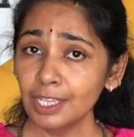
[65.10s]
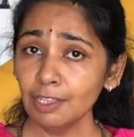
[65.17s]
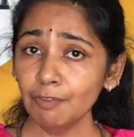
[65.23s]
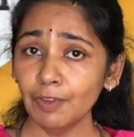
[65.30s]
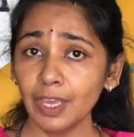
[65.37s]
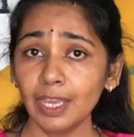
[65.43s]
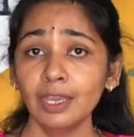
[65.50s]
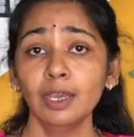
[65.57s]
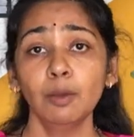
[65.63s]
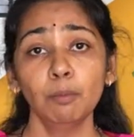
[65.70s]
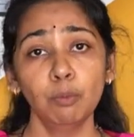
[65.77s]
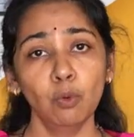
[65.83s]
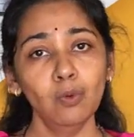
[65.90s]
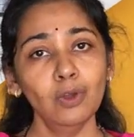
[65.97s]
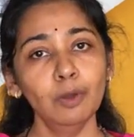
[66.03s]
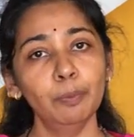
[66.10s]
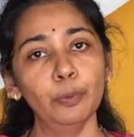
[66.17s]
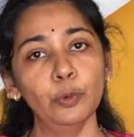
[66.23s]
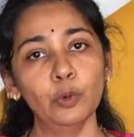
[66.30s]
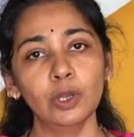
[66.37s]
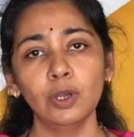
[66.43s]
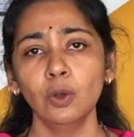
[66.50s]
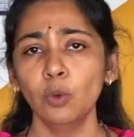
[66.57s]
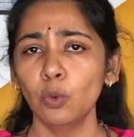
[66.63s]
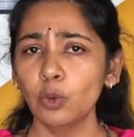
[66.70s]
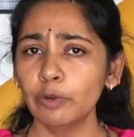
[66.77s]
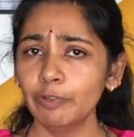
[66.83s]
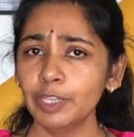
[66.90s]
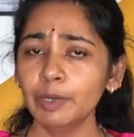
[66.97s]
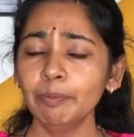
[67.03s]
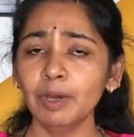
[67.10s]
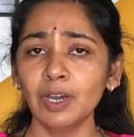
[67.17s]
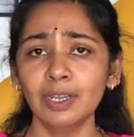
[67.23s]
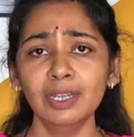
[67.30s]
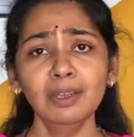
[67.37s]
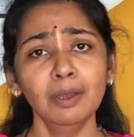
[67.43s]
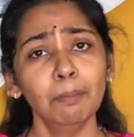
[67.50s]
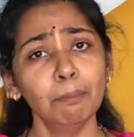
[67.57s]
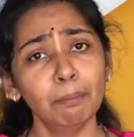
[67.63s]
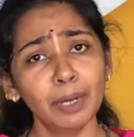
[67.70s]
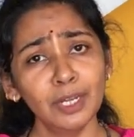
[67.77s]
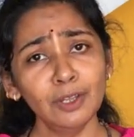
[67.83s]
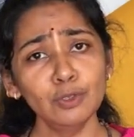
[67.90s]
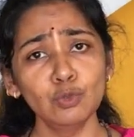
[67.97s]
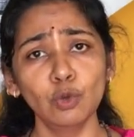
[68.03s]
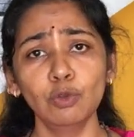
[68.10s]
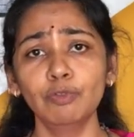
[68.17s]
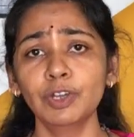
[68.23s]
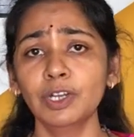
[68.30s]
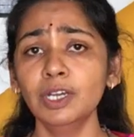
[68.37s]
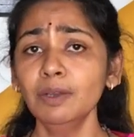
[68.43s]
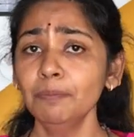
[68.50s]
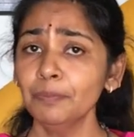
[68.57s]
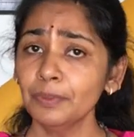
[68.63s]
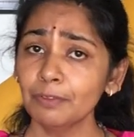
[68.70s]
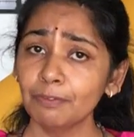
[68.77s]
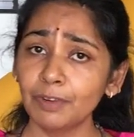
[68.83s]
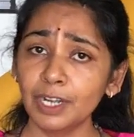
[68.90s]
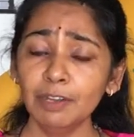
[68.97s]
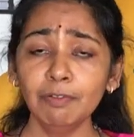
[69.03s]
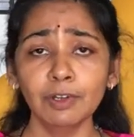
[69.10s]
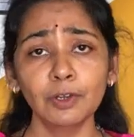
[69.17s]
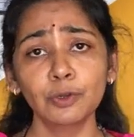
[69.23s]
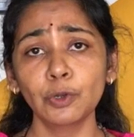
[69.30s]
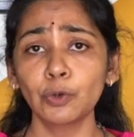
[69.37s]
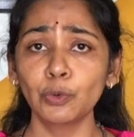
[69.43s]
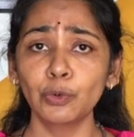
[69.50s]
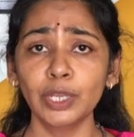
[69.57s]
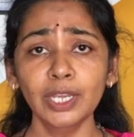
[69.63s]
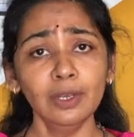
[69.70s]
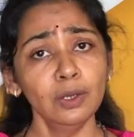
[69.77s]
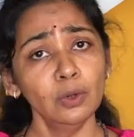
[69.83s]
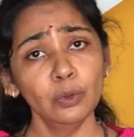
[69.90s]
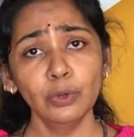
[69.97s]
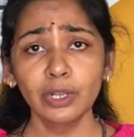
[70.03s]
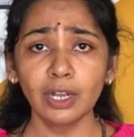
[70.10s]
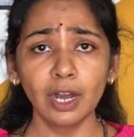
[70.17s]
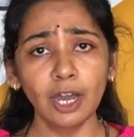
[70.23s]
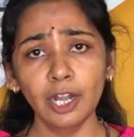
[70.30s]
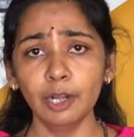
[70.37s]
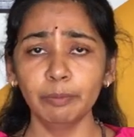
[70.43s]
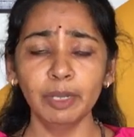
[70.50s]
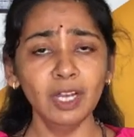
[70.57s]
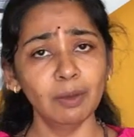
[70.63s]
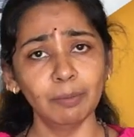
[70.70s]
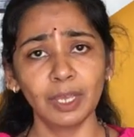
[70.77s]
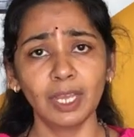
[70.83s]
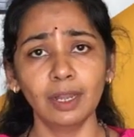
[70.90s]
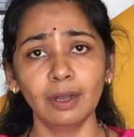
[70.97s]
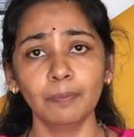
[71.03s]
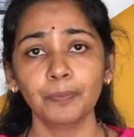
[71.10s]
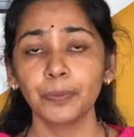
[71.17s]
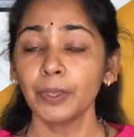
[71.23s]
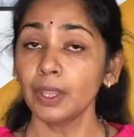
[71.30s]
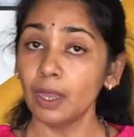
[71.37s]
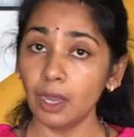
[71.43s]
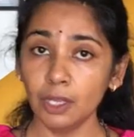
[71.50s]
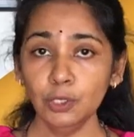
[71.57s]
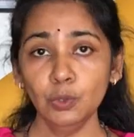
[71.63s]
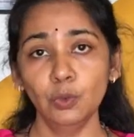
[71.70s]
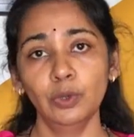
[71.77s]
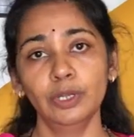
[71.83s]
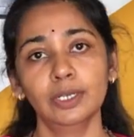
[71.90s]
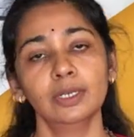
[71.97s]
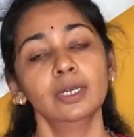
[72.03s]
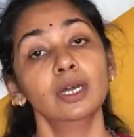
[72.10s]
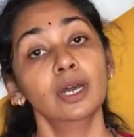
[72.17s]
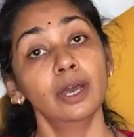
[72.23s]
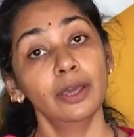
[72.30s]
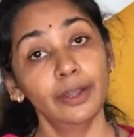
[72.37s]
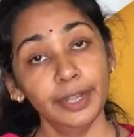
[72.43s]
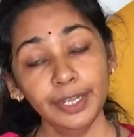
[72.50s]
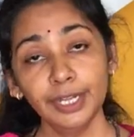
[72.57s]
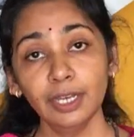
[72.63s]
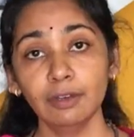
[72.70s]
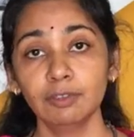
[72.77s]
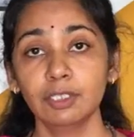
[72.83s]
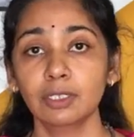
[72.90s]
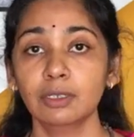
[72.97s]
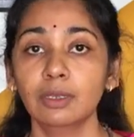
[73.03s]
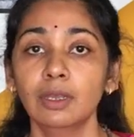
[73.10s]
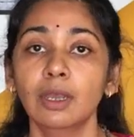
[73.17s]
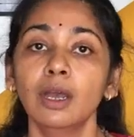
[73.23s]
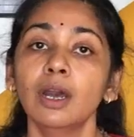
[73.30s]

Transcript: இதுவே போக போக ஒரு விதமான மனசோர்வுக்கு வழிவகுக்கக்கூடிய ஒரு காரணமாக அமையலாம் அது ஒன்று ரெண்டாவது